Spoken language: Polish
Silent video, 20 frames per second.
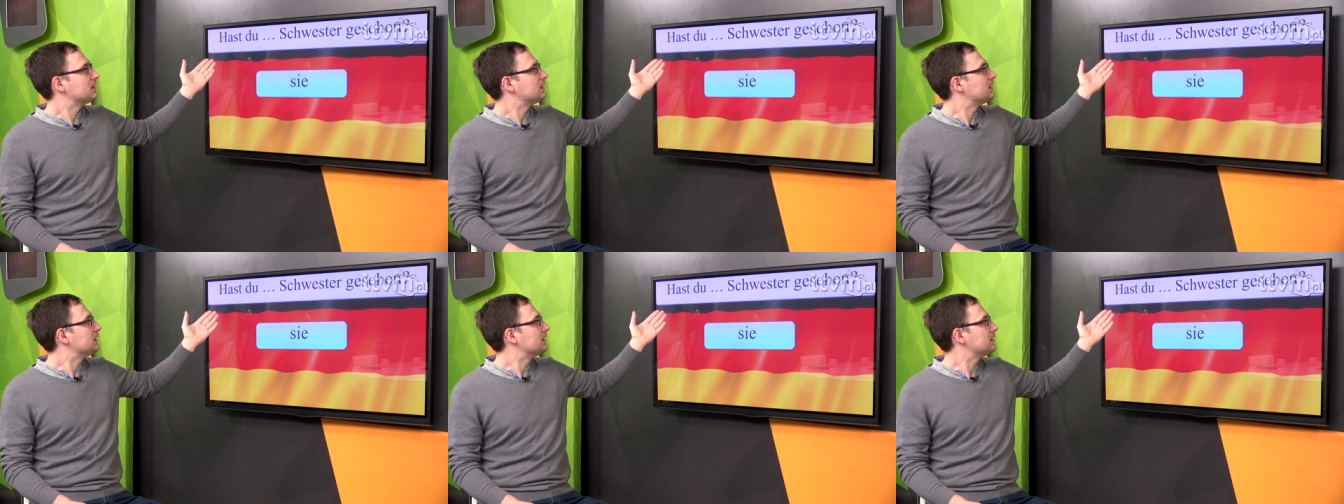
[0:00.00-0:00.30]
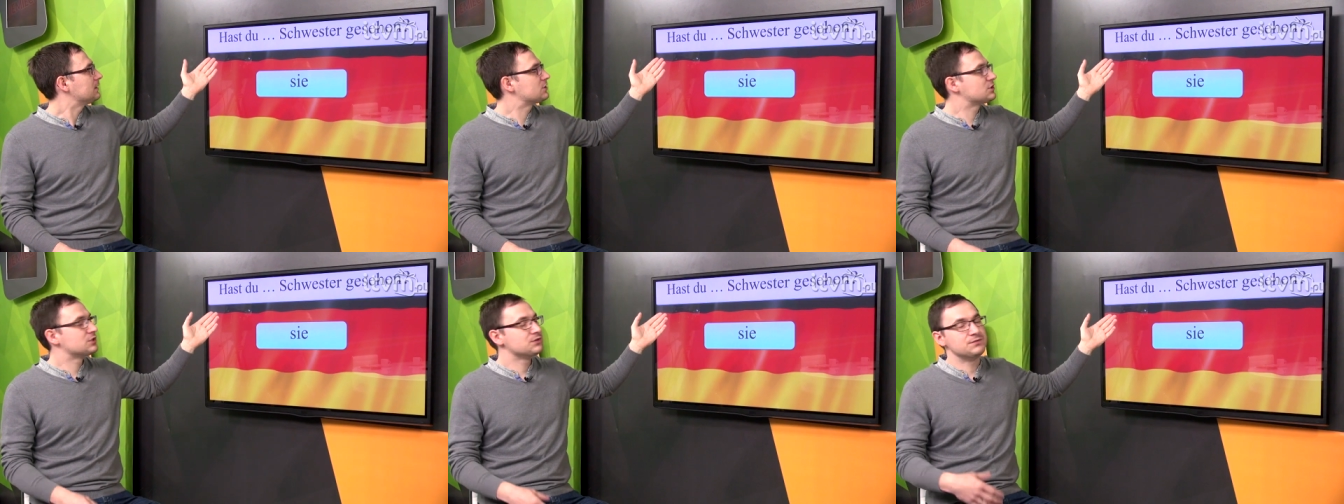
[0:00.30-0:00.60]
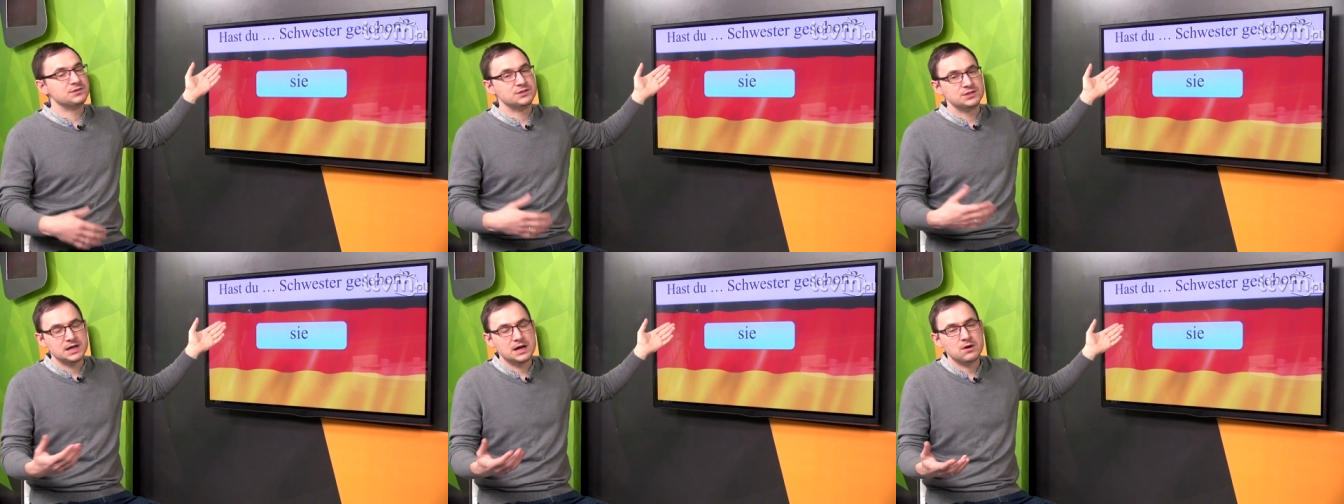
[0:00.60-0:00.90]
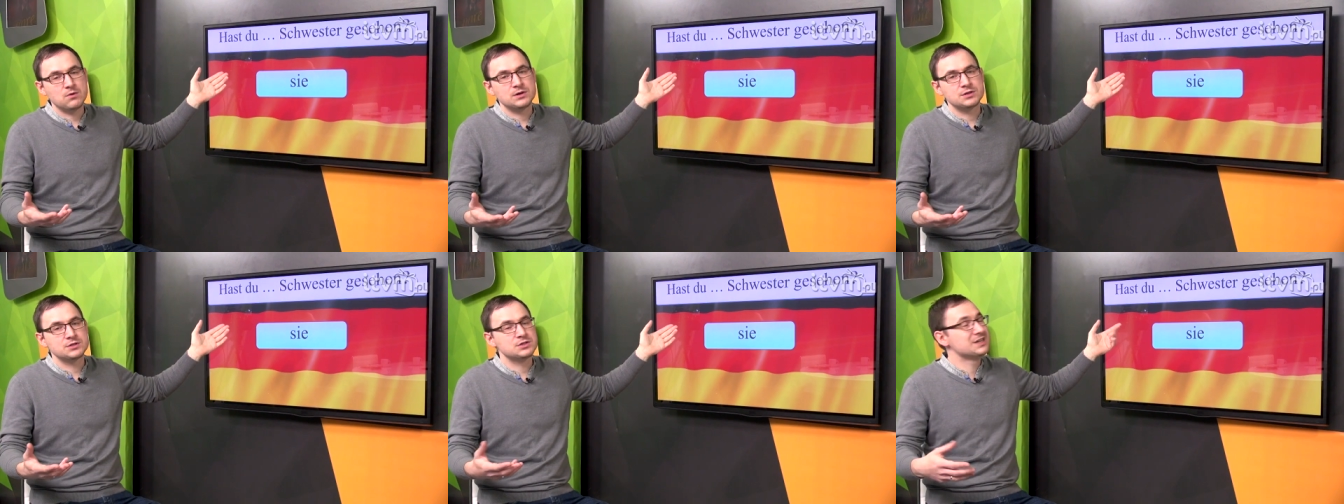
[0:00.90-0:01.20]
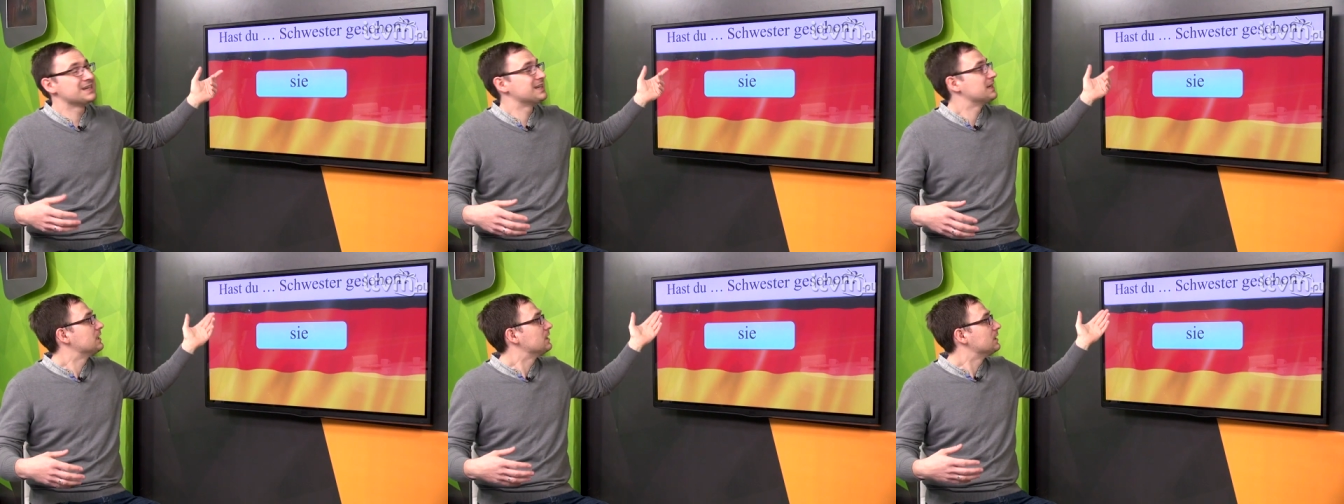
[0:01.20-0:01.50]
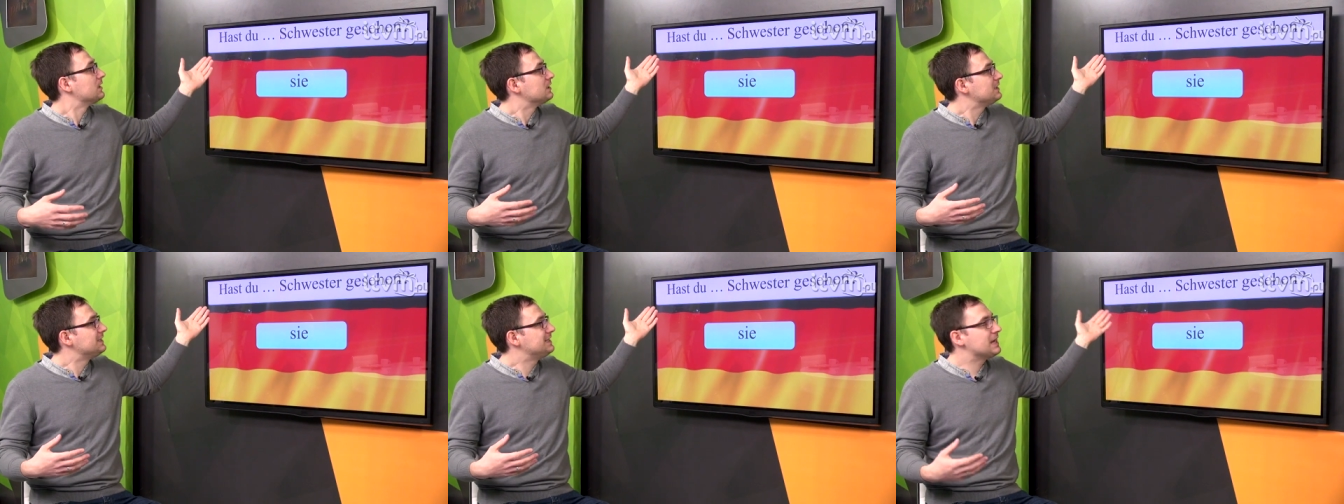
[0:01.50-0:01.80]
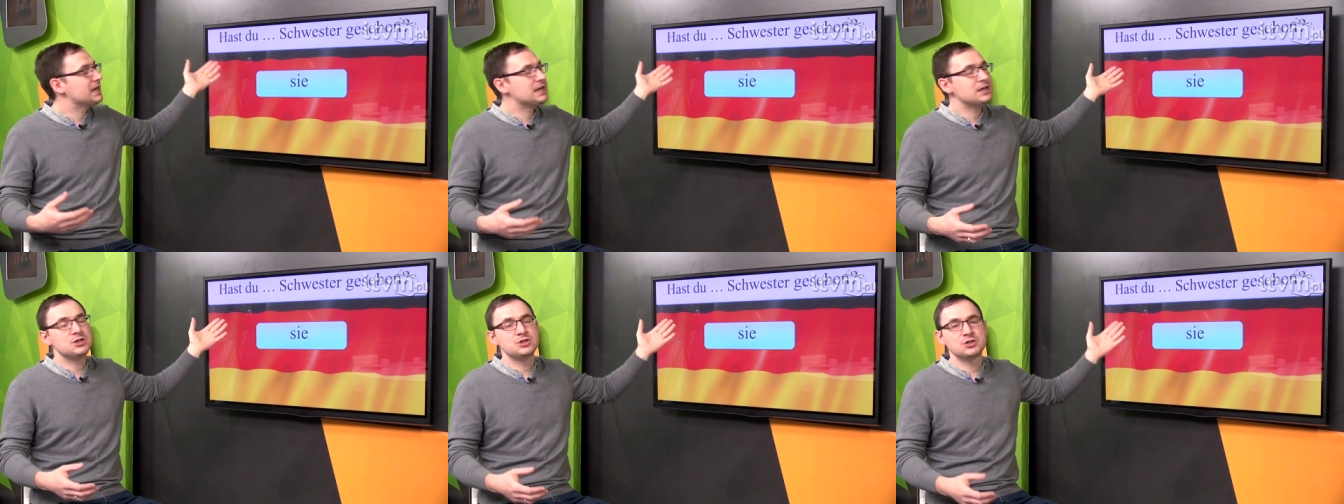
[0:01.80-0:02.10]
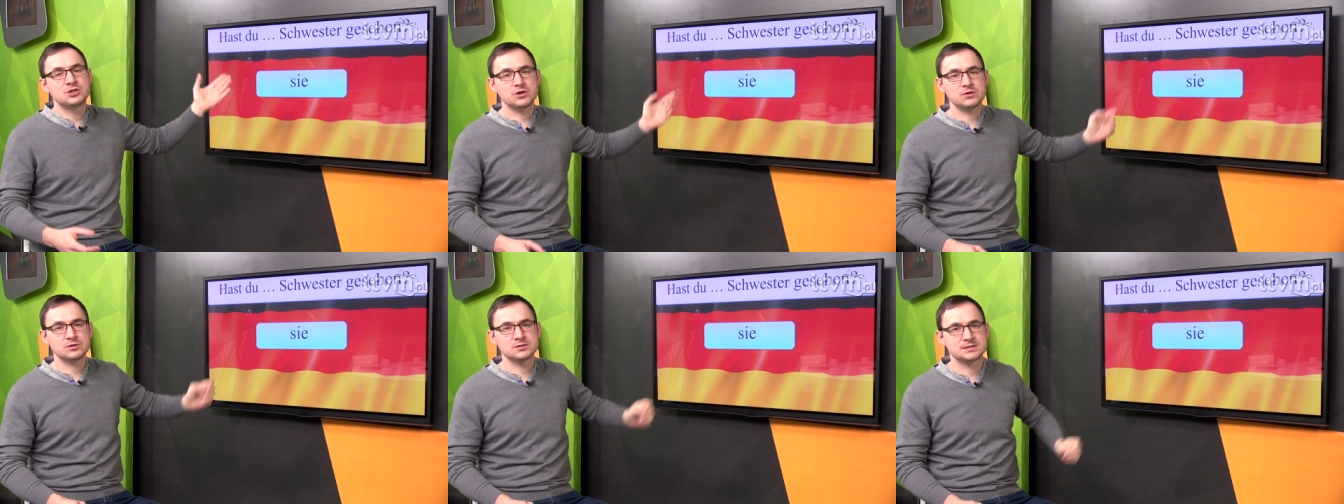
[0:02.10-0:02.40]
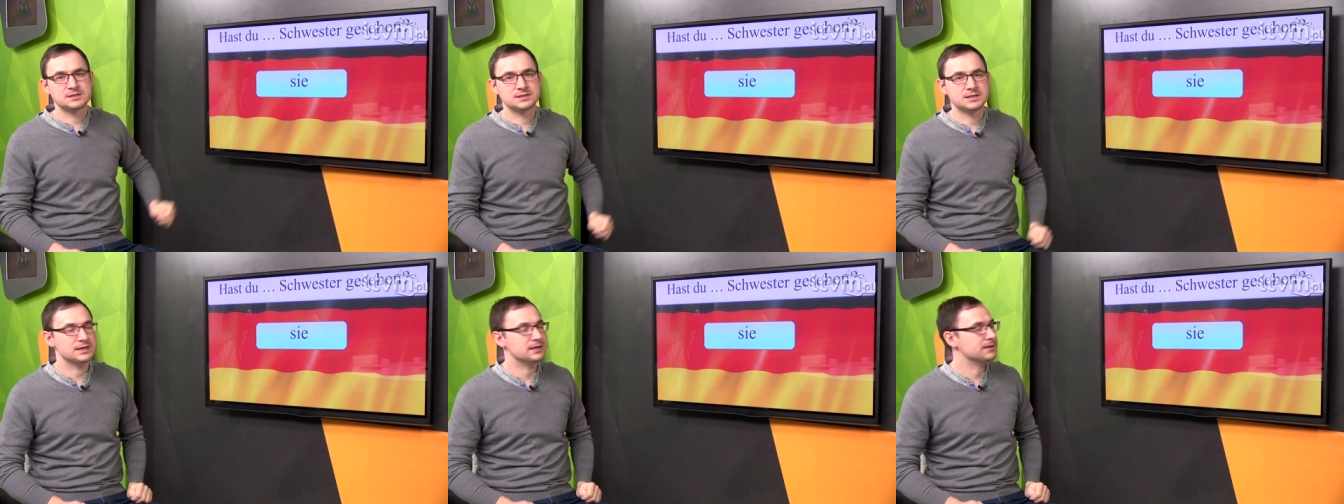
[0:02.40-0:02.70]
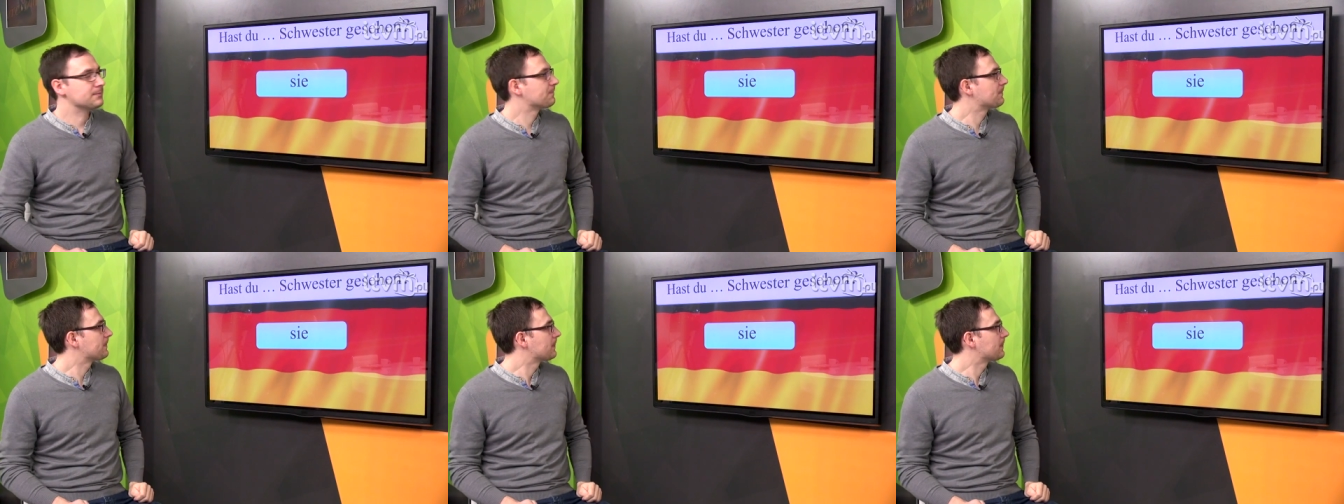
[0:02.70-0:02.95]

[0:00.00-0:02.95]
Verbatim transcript: y, czy widziałeś jej siostrę.